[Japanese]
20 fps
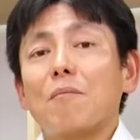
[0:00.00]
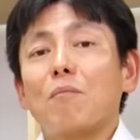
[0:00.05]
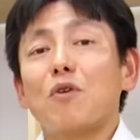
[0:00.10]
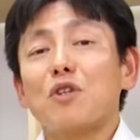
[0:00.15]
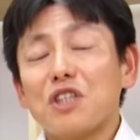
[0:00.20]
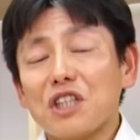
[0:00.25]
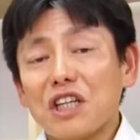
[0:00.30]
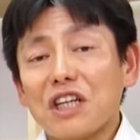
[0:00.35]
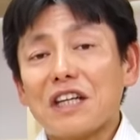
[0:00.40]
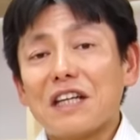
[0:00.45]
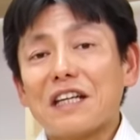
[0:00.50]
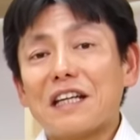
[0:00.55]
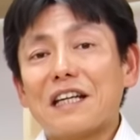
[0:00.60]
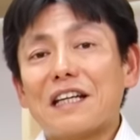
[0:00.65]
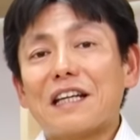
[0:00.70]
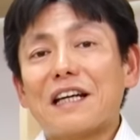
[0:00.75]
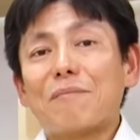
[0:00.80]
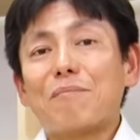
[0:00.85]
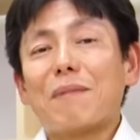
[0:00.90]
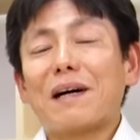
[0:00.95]
もし
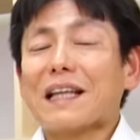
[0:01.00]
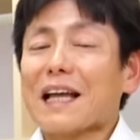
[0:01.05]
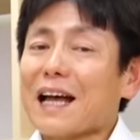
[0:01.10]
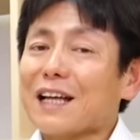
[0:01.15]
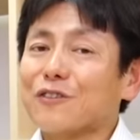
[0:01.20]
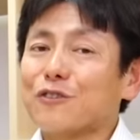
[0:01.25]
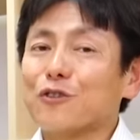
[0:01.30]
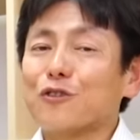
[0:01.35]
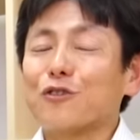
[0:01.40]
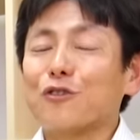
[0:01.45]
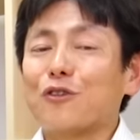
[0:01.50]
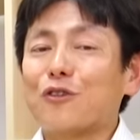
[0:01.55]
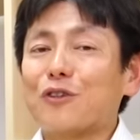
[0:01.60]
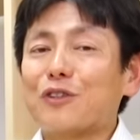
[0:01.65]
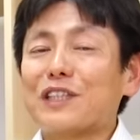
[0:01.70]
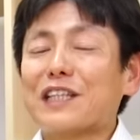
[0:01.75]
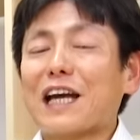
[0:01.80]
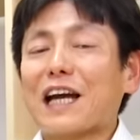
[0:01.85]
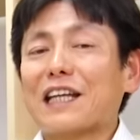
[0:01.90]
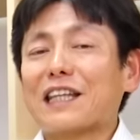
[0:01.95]
まだちょっ
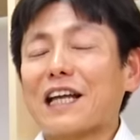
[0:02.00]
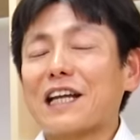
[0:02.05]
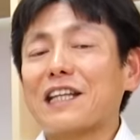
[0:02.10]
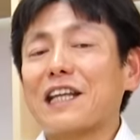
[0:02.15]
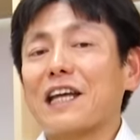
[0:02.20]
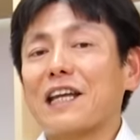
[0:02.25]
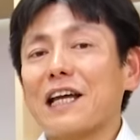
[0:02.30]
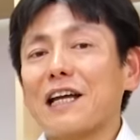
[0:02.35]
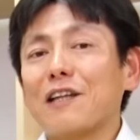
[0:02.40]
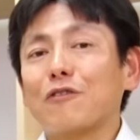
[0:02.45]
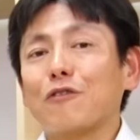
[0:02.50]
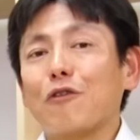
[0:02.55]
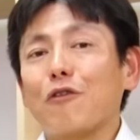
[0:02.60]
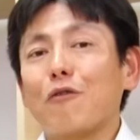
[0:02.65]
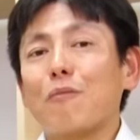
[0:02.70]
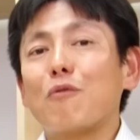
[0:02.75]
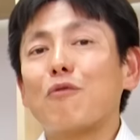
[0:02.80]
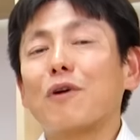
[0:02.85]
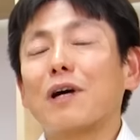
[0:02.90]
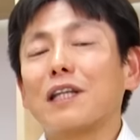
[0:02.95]
と理解が足りないなと
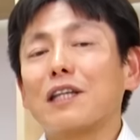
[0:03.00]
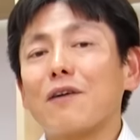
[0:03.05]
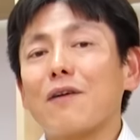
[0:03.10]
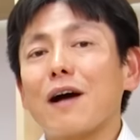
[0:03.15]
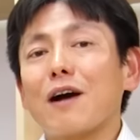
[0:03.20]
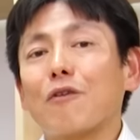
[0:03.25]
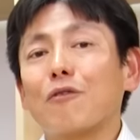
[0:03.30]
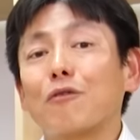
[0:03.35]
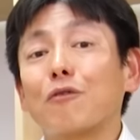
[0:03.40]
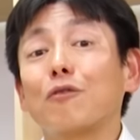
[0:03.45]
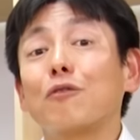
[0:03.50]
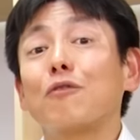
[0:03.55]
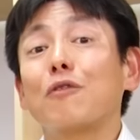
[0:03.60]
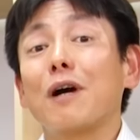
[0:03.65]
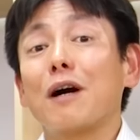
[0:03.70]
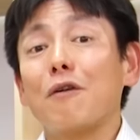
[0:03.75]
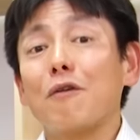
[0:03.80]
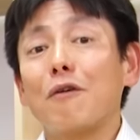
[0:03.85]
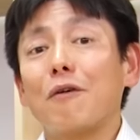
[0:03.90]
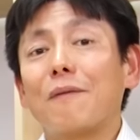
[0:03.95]
思う方は、この動
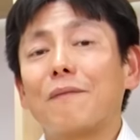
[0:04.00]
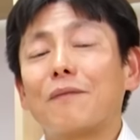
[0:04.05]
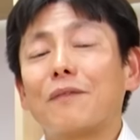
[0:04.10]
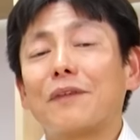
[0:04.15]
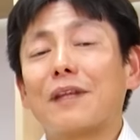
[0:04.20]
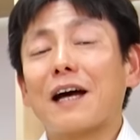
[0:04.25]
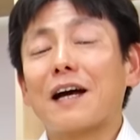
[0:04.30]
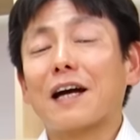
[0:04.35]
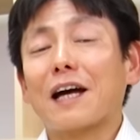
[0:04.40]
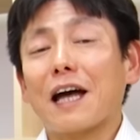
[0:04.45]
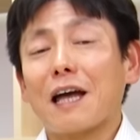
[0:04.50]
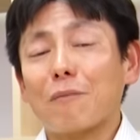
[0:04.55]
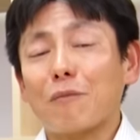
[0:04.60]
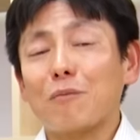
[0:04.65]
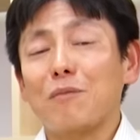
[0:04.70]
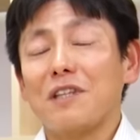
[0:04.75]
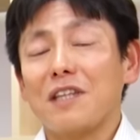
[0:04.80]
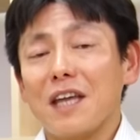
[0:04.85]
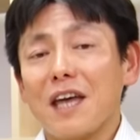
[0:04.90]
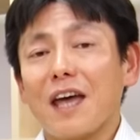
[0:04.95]
画を何回
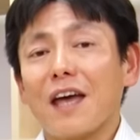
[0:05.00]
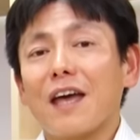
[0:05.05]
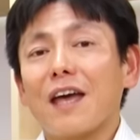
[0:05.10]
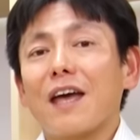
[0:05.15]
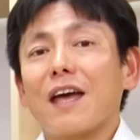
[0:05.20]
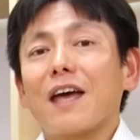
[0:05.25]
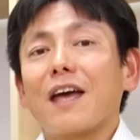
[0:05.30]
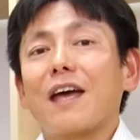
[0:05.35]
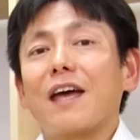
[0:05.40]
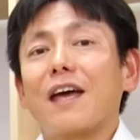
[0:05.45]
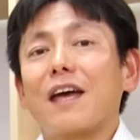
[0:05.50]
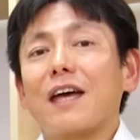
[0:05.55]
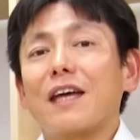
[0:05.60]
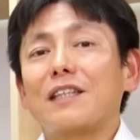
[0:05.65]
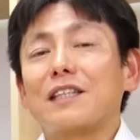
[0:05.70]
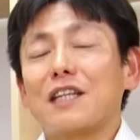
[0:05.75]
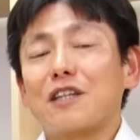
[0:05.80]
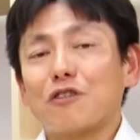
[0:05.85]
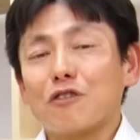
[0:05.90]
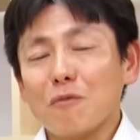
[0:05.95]
も見て、
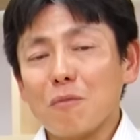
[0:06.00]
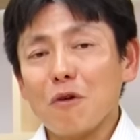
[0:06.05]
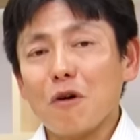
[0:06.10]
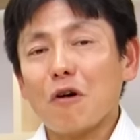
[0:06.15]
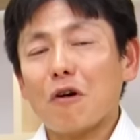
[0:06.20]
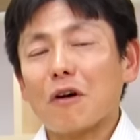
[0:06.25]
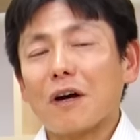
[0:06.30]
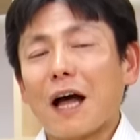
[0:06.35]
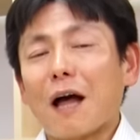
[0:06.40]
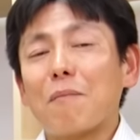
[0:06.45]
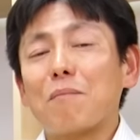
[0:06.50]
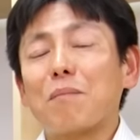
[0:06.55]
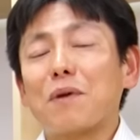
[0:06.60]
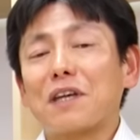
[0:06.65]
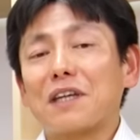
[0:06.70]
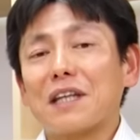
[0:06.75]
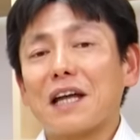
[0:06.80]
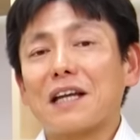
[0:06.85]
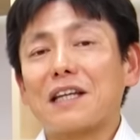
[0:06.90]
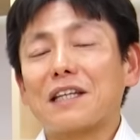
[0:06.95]
えー、ぜひとも完
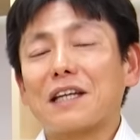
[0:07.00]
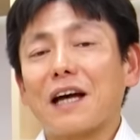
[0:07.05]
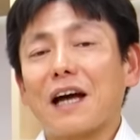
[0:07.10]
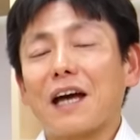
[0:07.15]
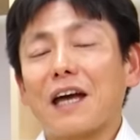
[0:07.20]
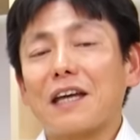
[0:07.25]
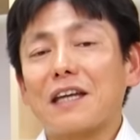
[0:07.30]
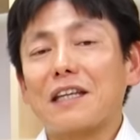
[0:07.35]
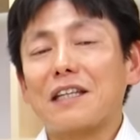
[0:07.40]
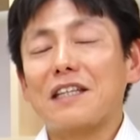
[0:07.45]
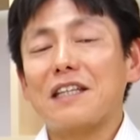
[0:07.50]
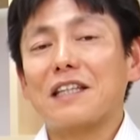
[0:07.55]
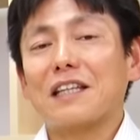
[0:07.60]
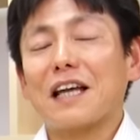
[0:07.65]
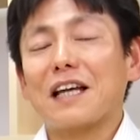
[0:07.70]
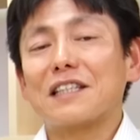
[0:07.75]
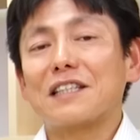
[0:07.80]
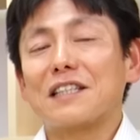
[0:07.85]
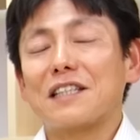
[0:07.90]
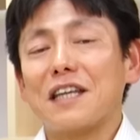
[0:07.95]
璧な理解に
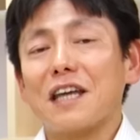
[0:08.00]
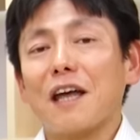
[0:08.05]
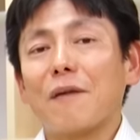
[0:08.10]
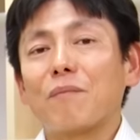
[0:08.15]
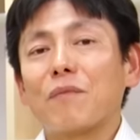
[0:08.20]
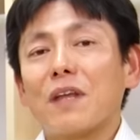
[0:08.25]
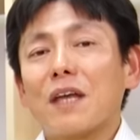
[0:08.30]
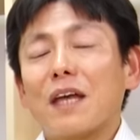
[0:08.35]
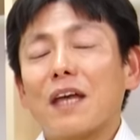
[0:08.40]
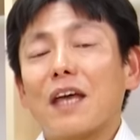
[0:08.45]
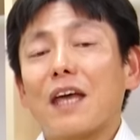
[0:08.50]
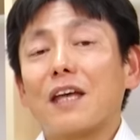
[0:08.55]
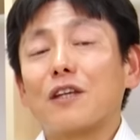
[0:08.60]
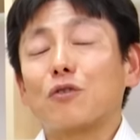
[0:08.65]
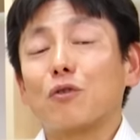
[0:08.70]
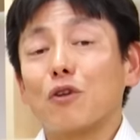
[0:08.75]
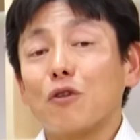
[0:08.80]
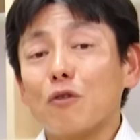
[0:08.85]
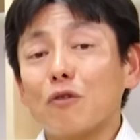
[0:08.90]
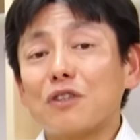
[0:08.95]
達して、えー、
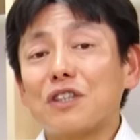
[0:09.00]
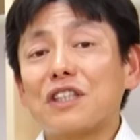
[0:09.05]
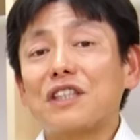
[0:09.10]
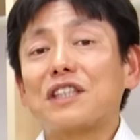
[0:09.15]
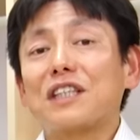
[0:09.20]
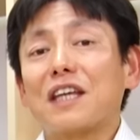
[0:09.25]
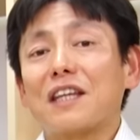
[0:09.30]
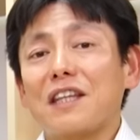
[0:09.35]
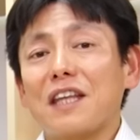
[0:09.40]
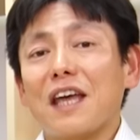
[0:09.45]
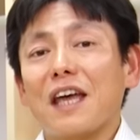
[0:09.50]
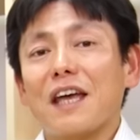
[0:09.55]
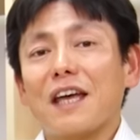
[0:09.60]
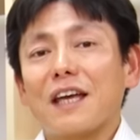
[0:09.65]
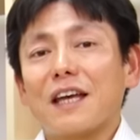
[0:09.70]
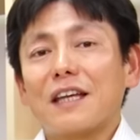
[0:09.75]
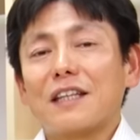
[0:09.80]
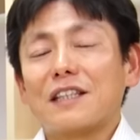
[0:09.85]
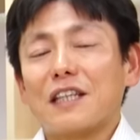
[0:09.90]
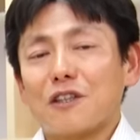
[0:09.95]
それを実践
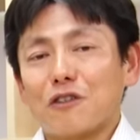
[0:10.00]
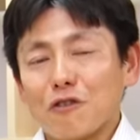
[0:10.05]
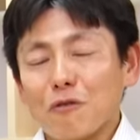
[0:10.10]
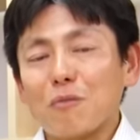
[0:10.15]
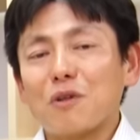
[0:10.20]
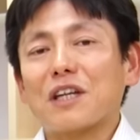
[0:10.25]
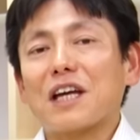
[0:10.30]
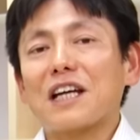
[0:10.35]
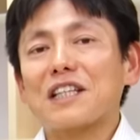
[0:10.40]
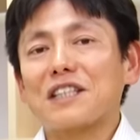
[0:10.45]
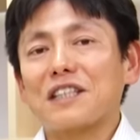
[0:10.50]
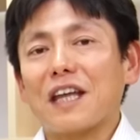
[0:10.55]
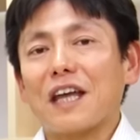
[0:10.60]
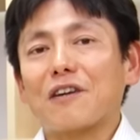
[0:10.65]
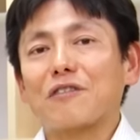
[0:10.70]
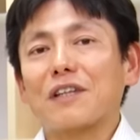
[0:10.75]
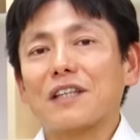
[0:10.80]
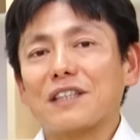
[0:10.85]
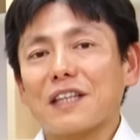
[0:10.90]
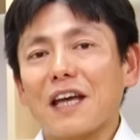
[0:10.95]
でぜひとも活かして
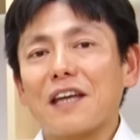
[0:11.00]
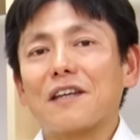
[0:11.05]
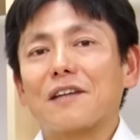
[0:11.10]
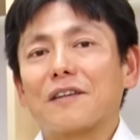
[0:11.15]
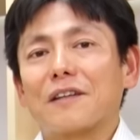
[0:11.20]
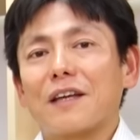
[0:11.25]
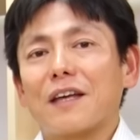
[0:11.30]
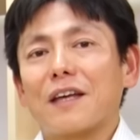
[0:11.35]
ください。